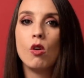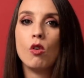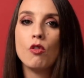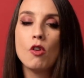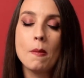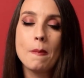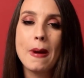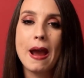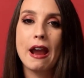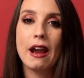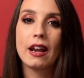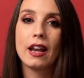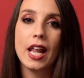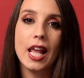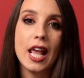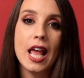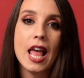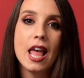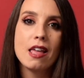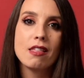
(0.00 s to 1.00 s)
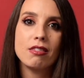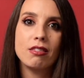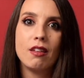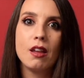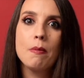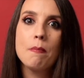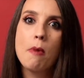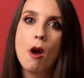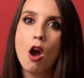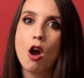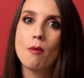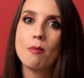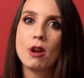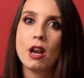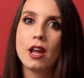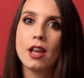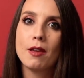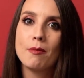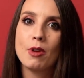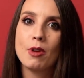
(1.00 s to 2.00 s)
on va parler des
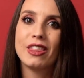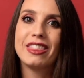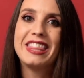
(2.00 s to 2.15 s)
problèmes